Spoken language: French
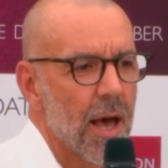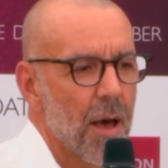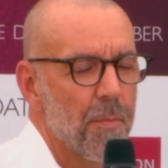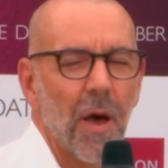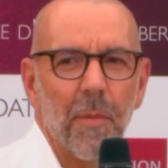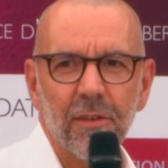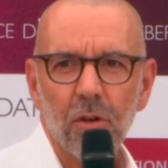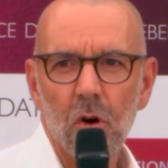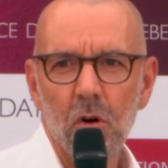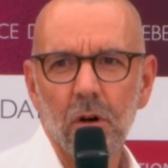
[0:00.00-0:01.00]
euh,
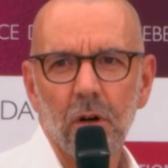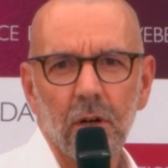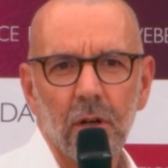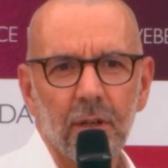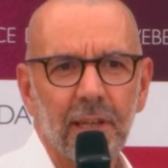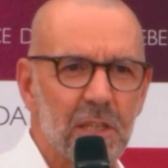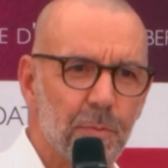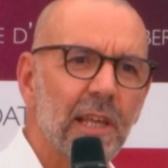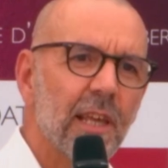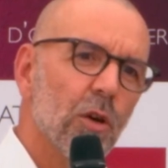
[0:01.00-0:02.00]
permettant
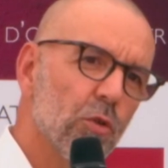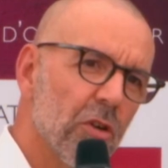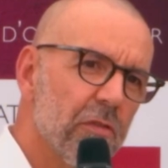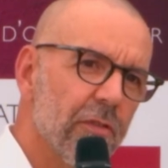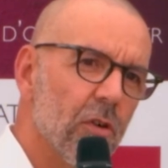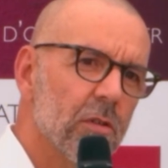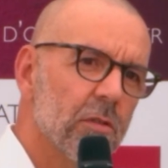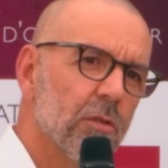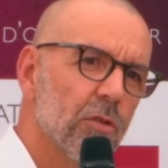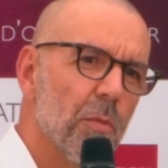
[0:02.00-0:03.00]
d'expliquer aux
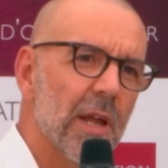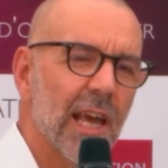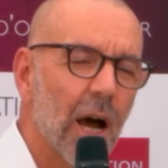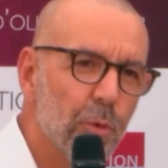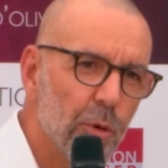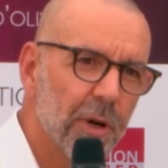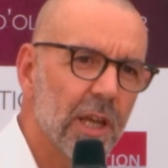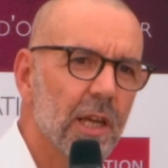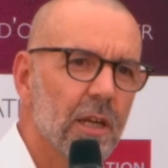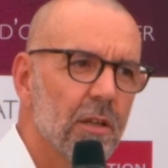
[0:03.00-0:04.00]
enfants de manière
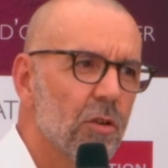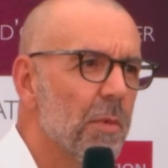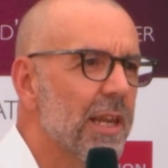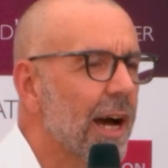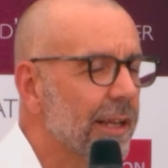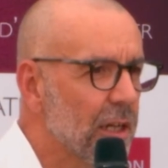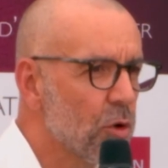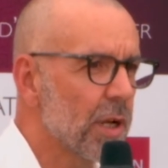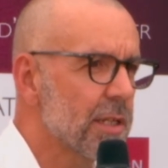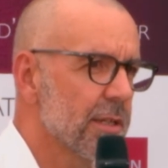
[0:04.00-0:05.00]
appropriée, de manière
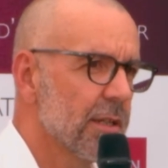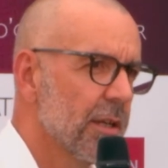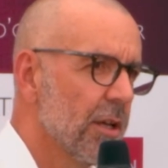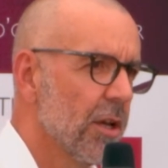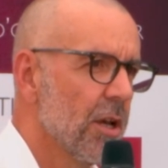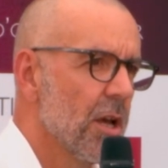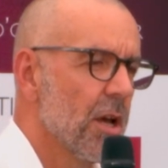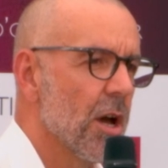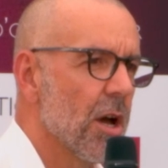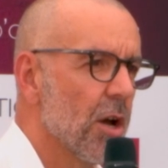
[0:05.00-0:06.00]
adéquate,
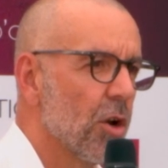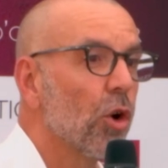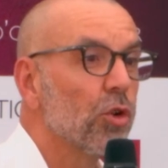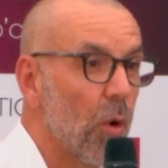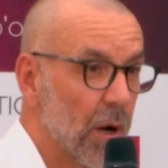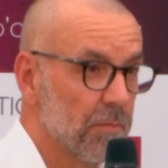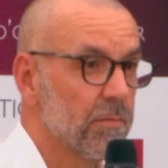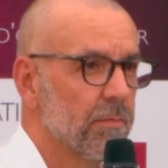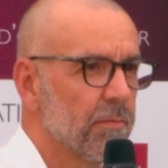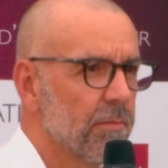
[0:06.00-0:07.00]
euh, leurs droits, de
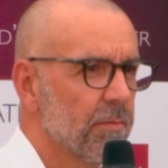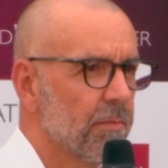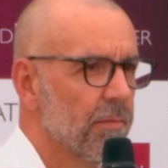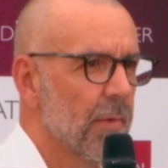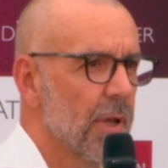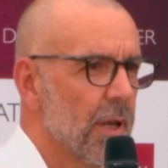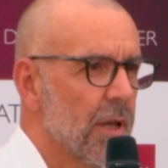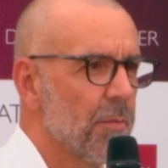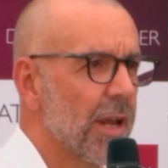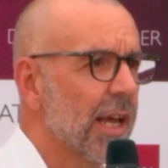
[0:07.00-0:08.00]

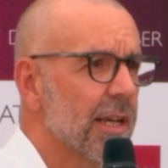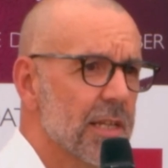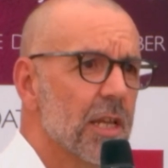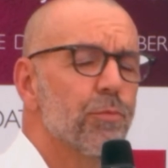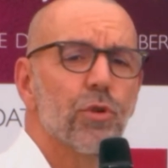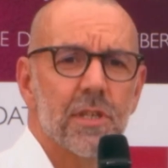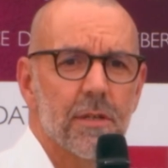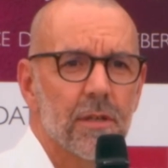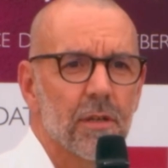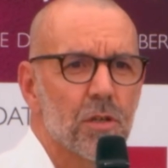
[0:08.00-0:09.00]
manière à ce qu'ils
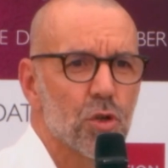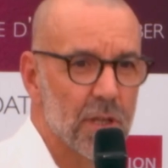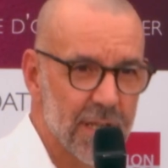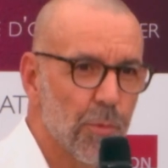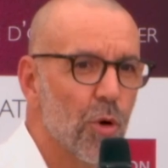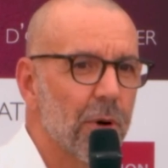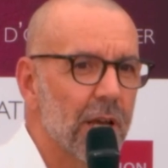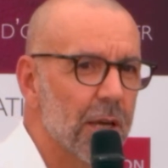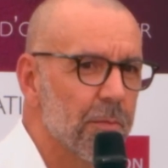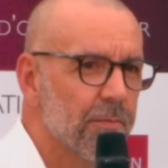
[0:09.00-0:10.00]
puissent se les
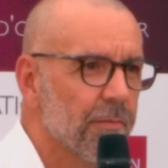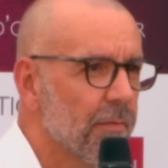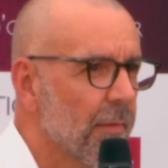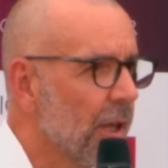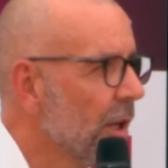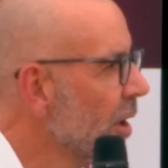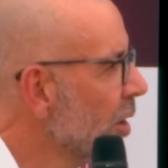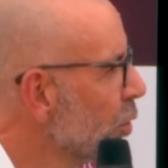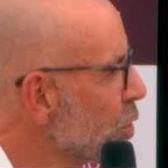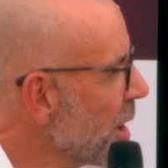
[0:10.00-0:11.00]
approprier.
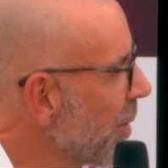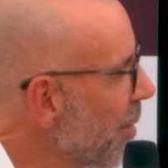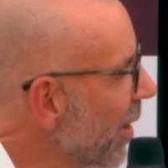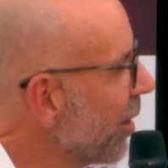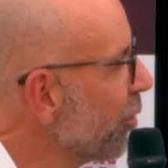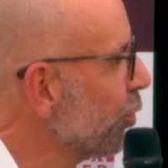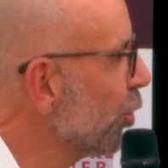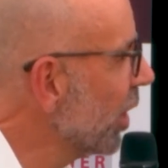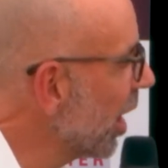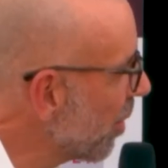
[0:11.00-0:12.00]
Donc j'aimerais maintenant
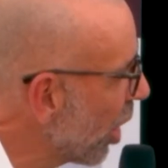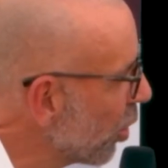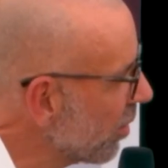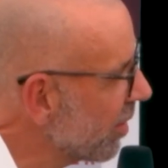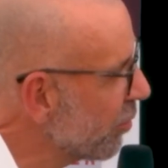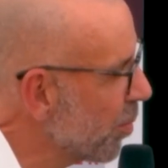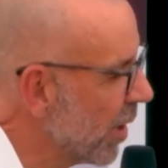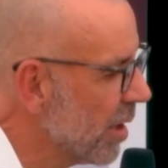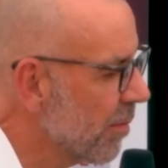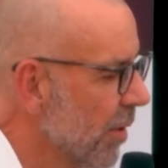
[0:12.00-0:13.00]
vous donner la parole, s'il vous
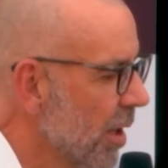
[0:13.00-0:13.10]
plaît,